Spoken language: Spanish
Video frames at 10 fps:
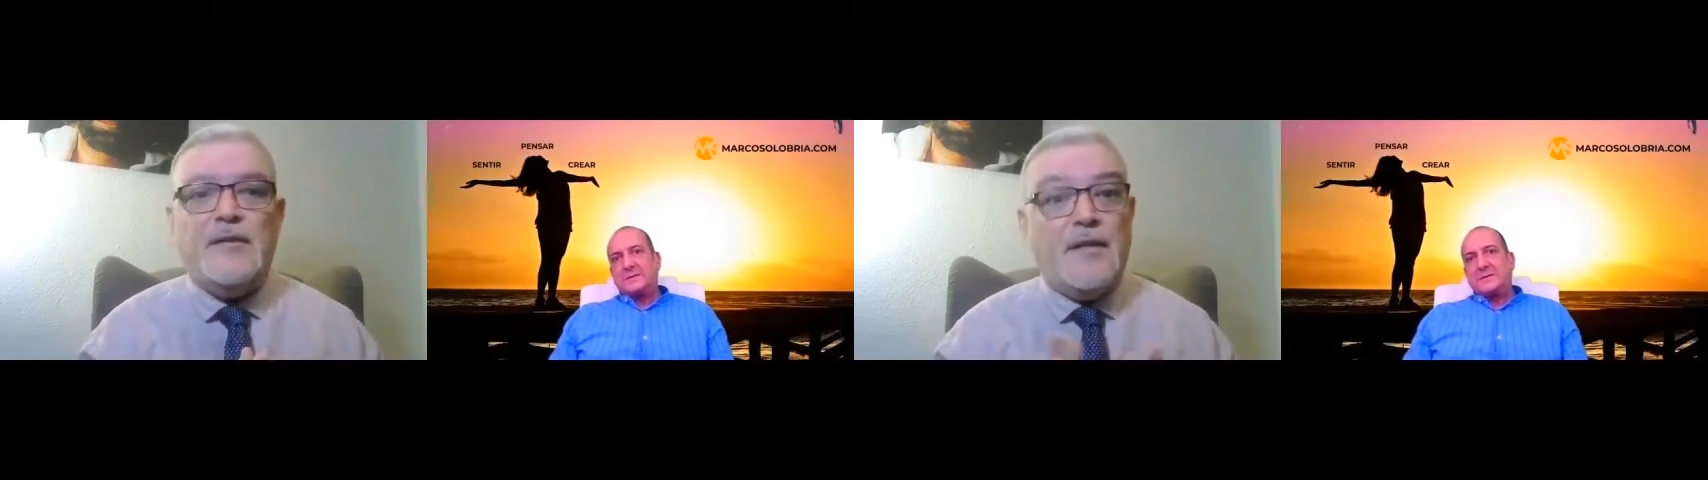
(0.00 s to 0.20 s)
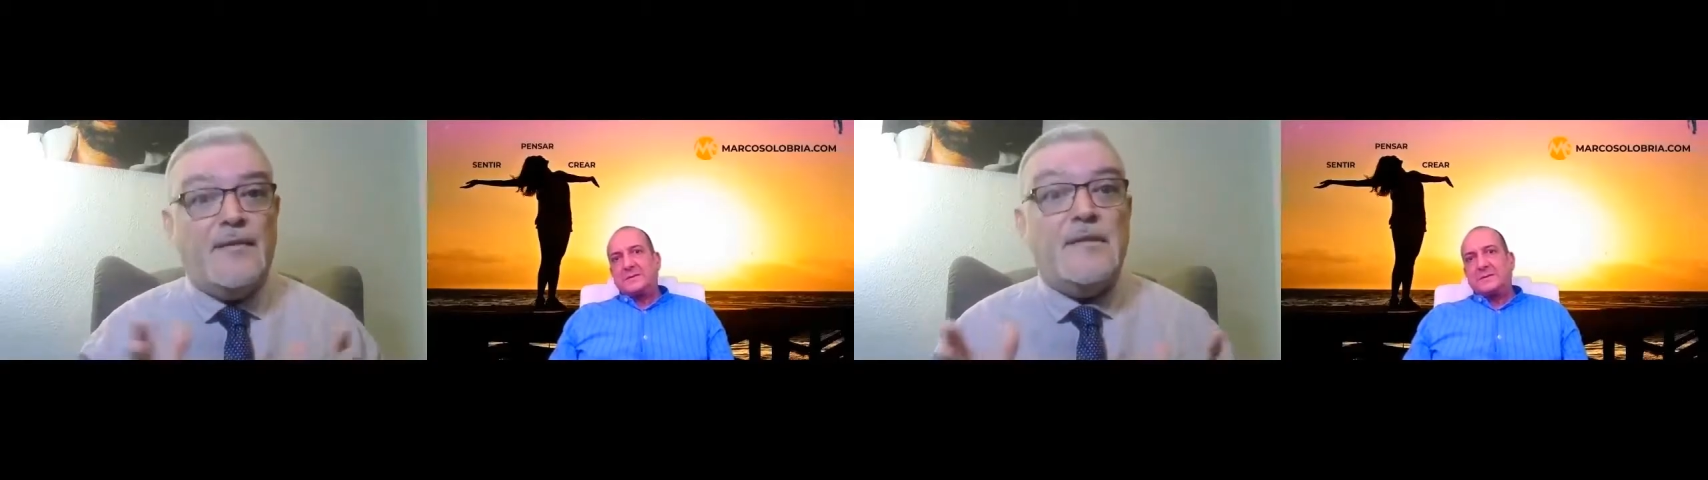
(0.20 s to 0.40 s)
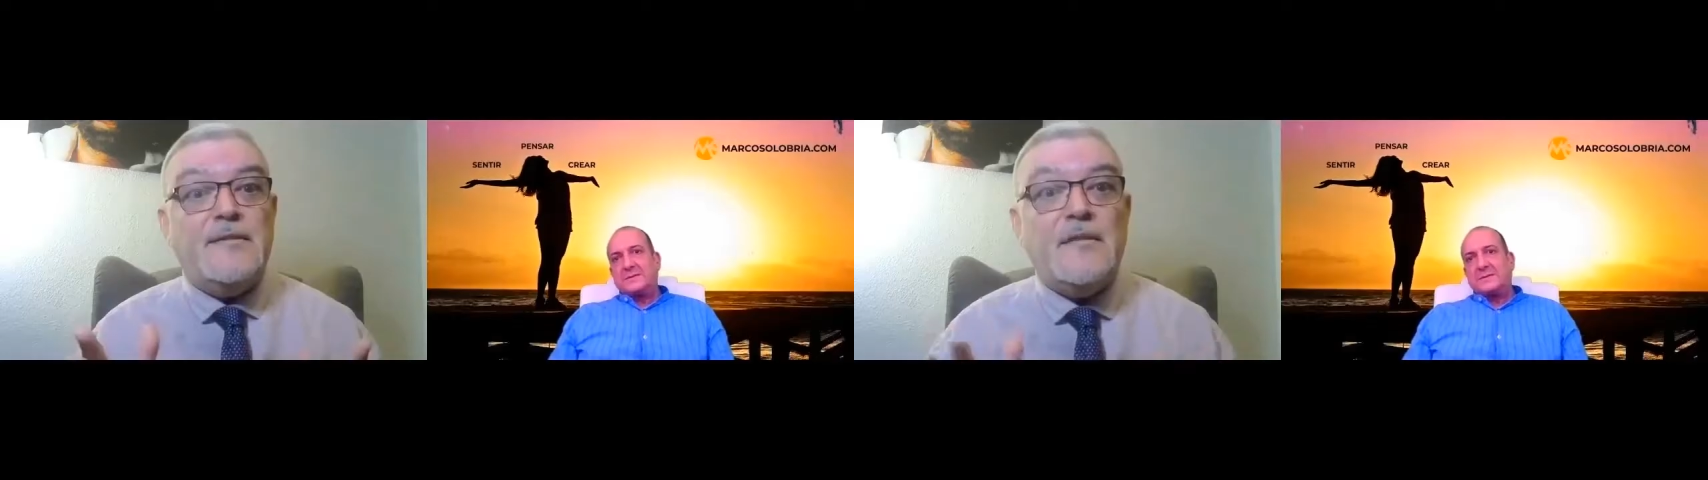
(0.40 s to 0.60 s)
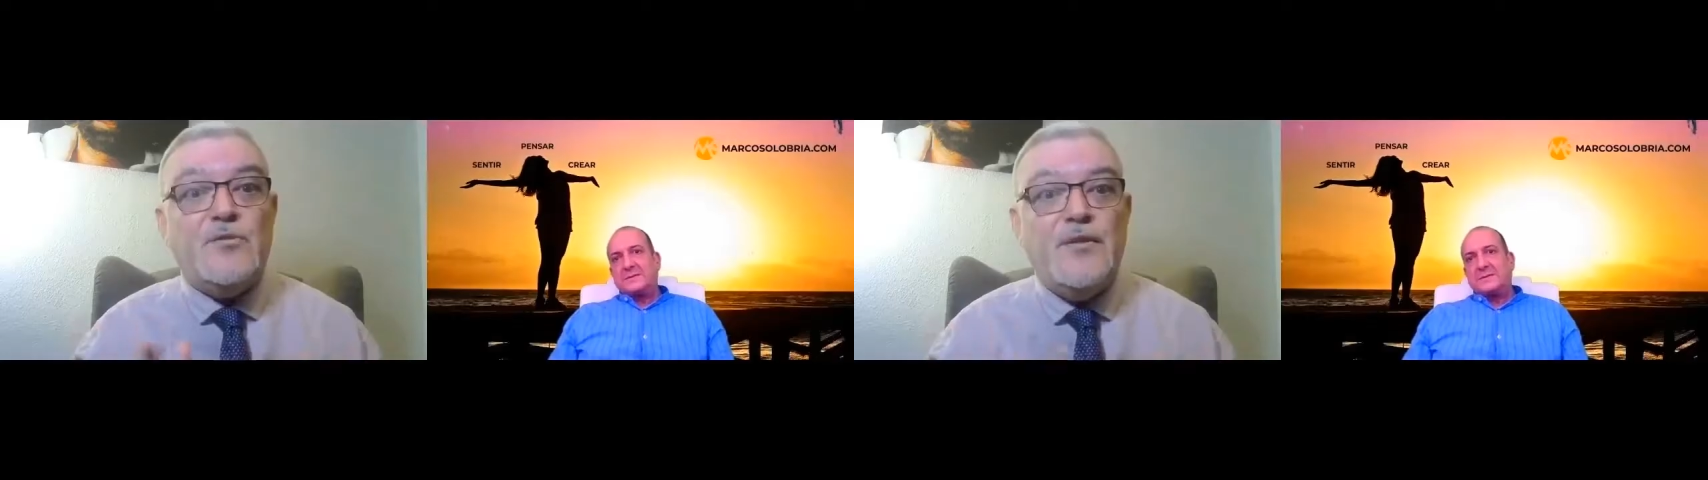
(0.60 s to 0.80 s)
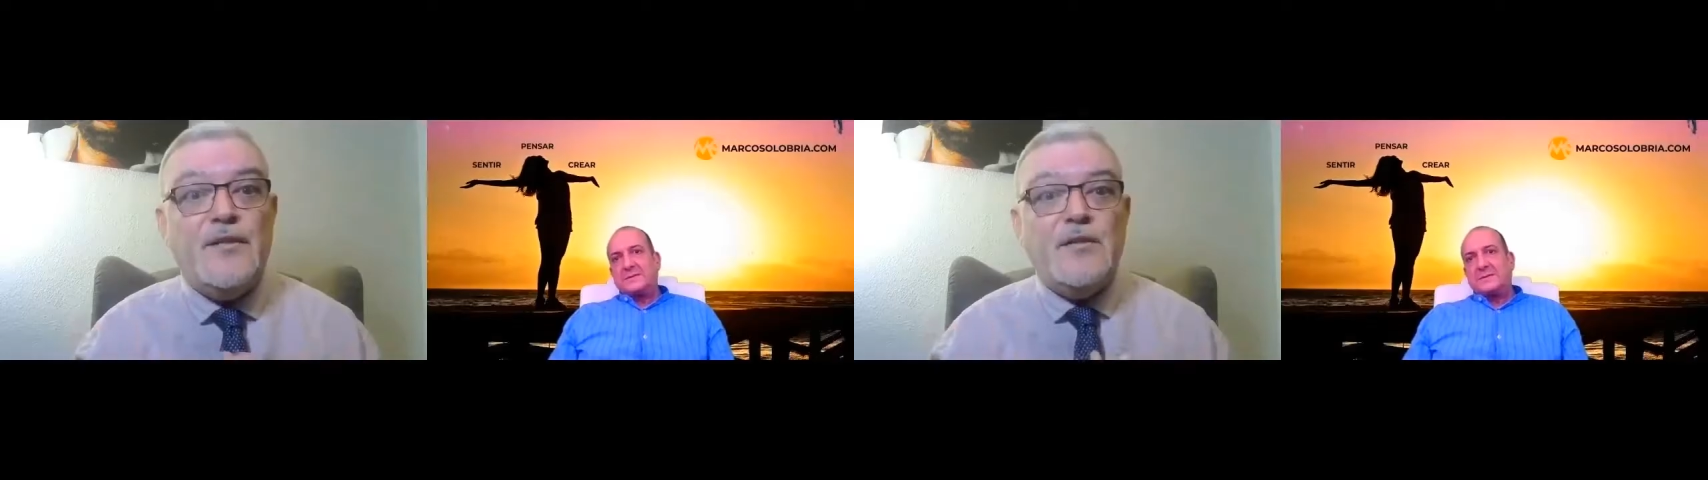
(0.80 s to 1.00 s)
en una cárcel de
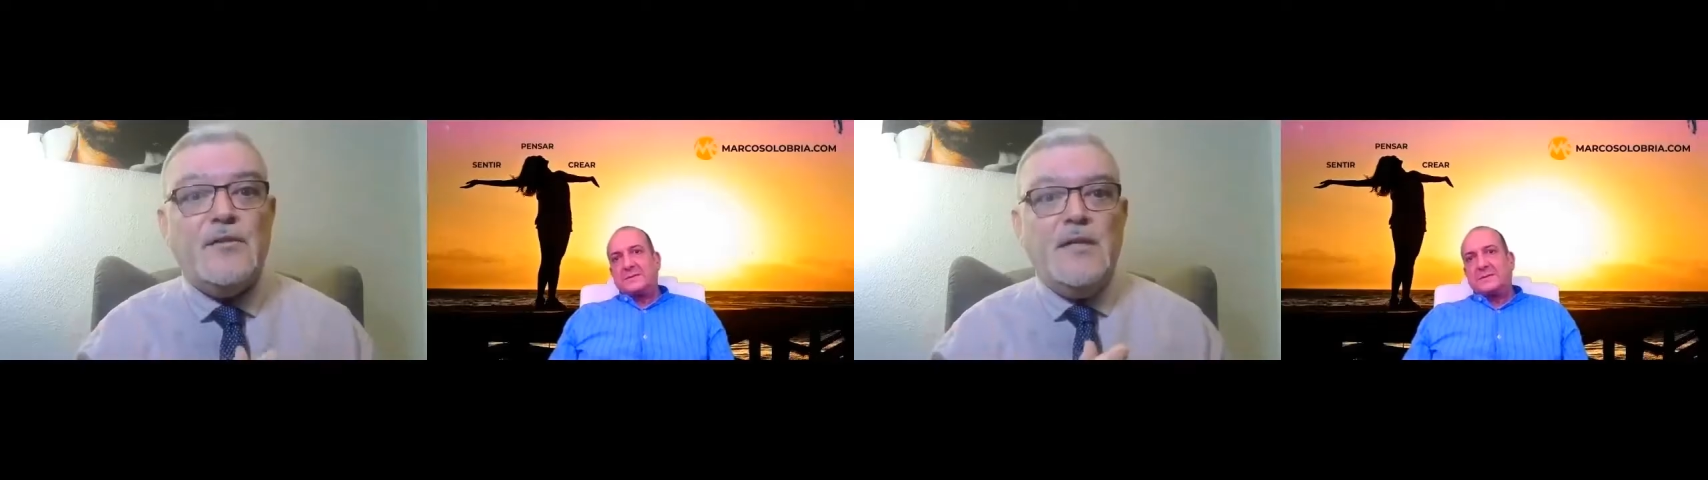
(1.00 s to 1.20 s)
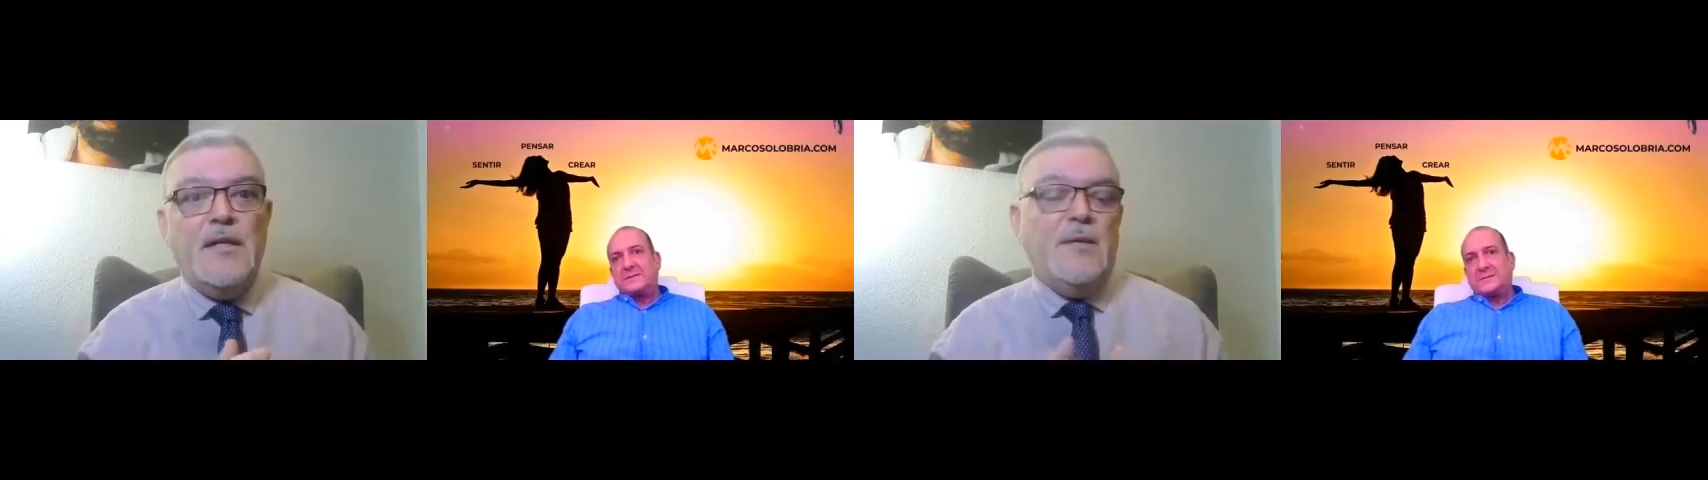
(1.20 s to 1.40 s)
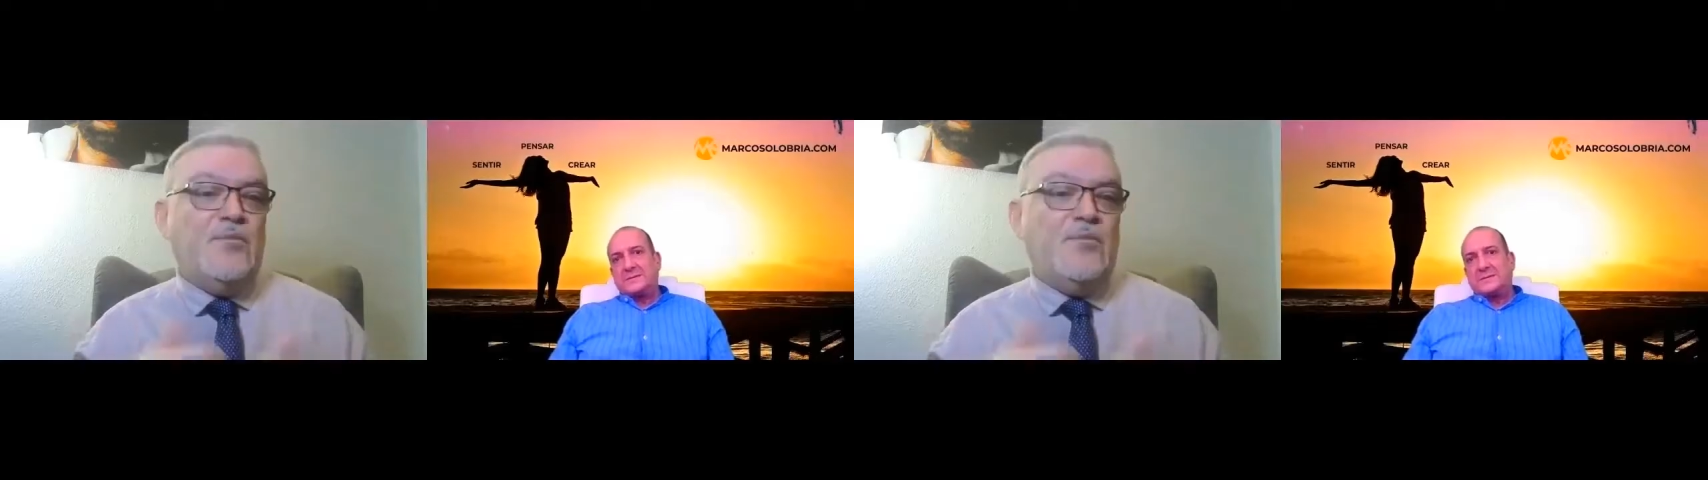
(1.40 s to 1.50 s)
Estados Unidos,